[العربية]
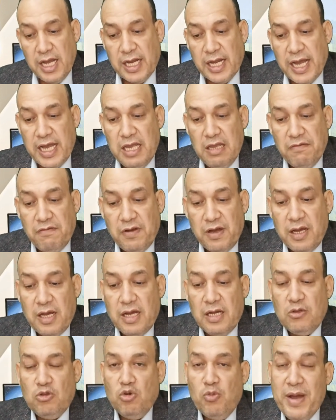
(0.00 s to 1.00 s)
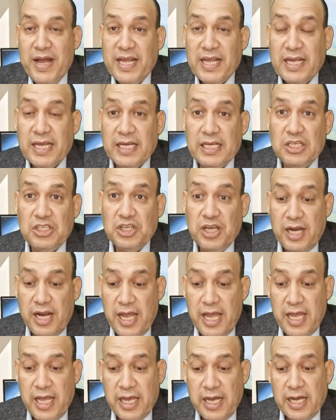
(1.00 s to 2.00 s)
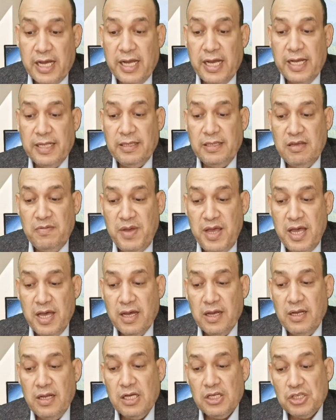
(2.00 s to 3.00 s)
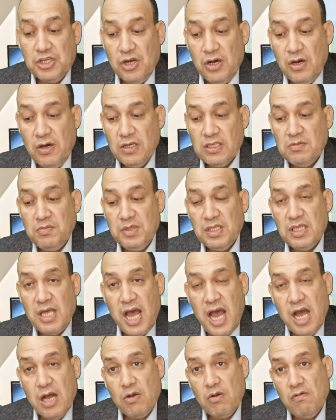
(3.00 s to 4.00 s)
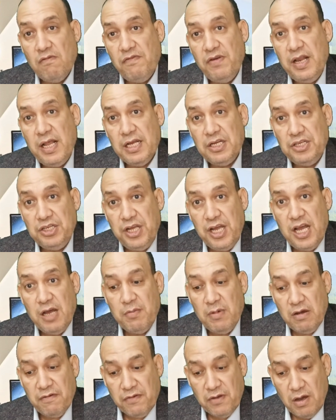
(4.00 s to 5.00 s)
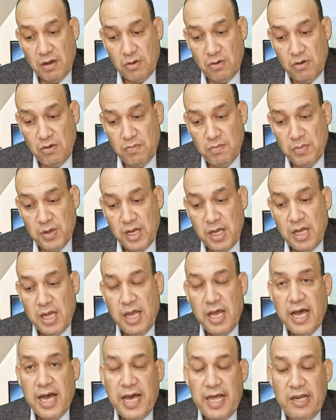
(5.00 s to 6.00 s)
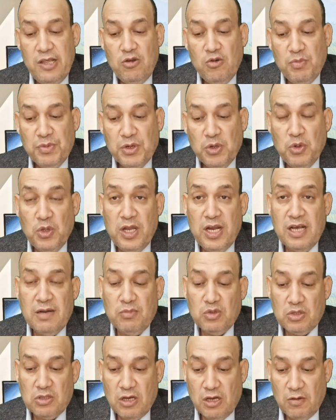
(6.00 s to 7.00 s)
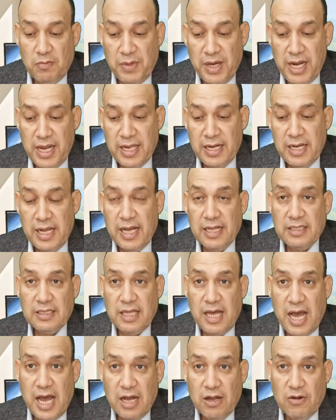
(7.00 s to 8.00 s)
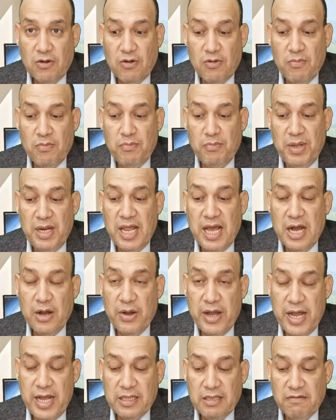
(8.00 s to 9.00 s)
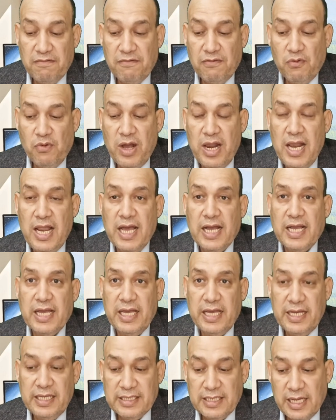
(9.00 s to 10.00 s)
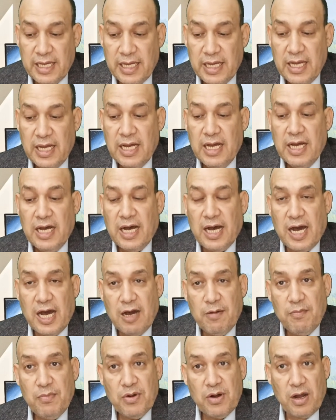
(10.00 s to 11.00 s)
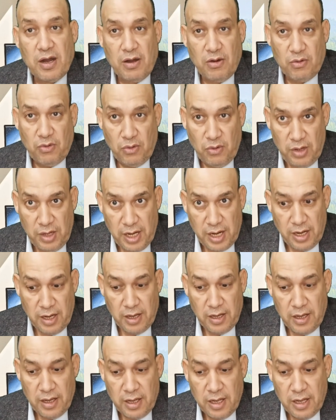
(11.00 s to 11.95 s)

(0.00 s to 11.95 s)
كيف تمكن شرائح الدماغ الأشخاص من التحكم في الأشياء بأفكارهم هل يمكننا مستقبلا التحكم بالهواتف والأجهزة عبر عقولنا